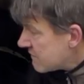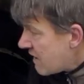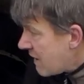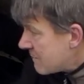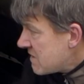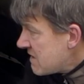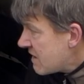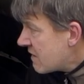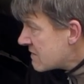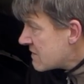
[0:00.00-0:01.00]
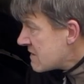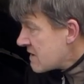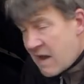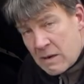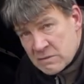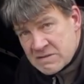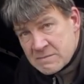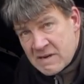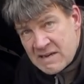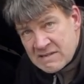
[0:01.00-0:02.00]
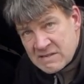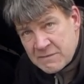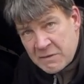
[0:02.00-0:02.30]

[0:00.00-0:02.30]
Wir haben hier Außenmaße